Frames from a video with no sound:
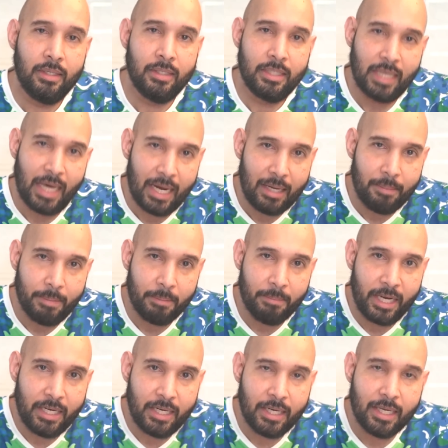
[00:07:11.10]
cara
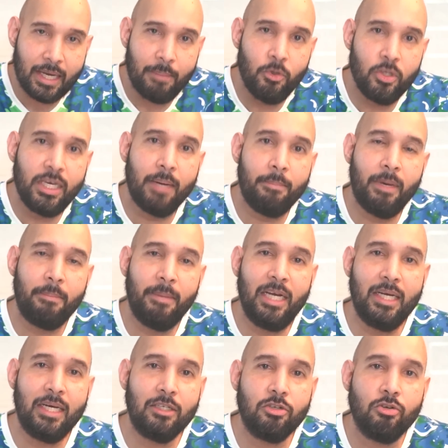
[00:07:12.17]
permainan dari Kamboja yang bermain
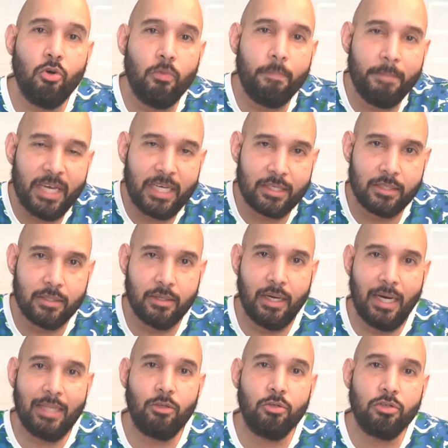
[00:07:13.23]
dengan slow pace
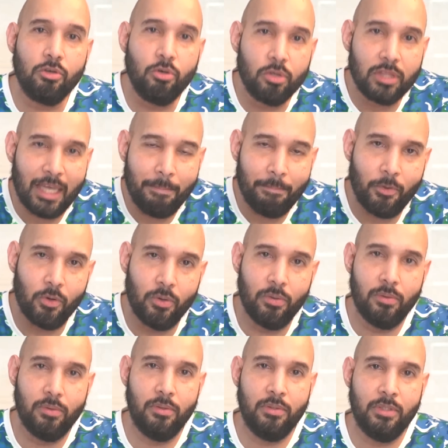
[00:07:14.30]
atau slow tempo.
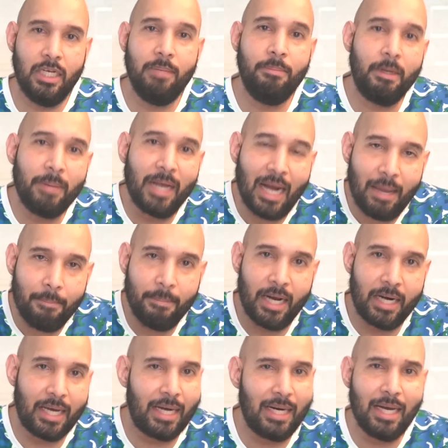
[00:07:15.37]
Jadi bermain
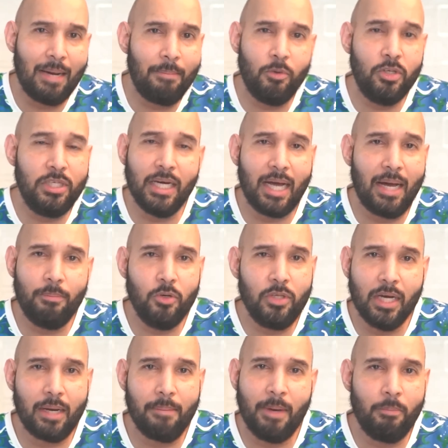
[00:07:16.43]
lamban karena Kamboja nggak
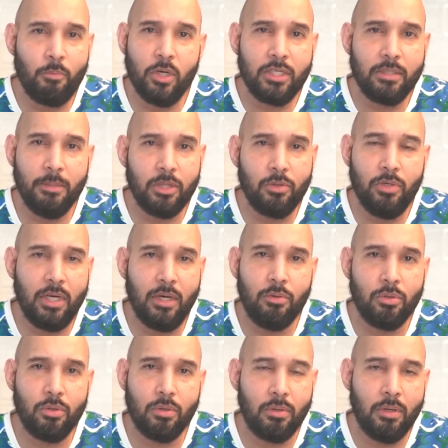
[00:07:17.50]
punya kemampuan sebetulnya
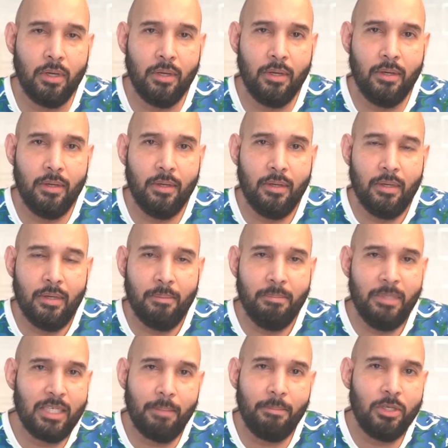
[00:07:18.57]
untuk
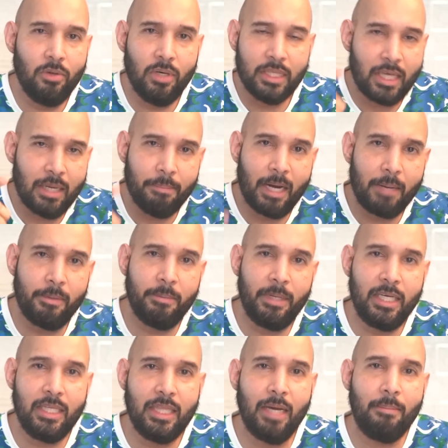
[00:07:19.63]
bisa menyulitkan para
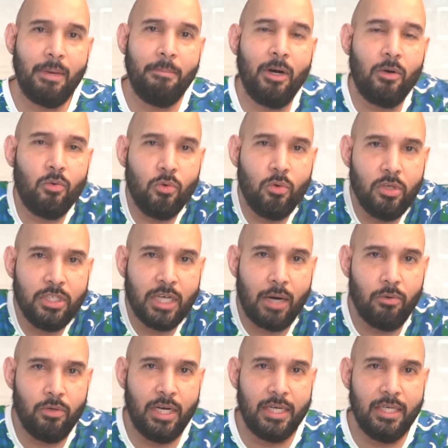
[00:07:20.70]
pemain kita yang memang unggul
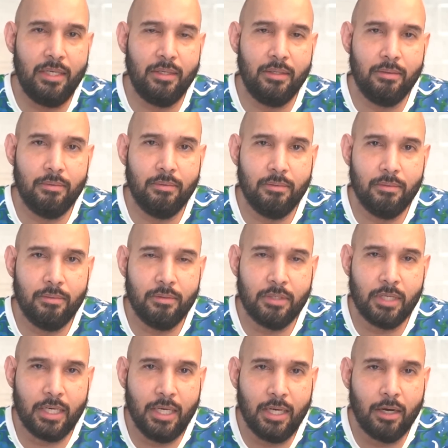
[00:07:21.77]
jauh dari
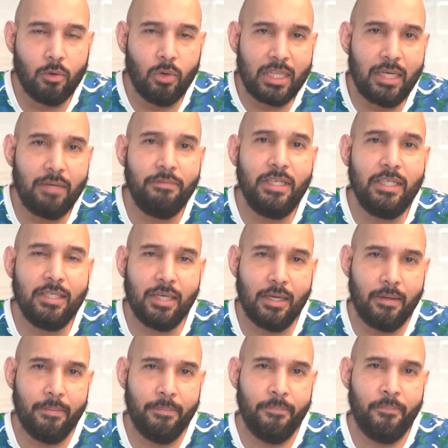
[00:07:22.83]
segi kekuatan
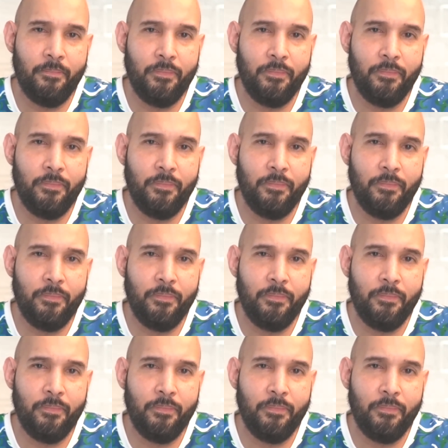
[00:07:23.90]
fisik.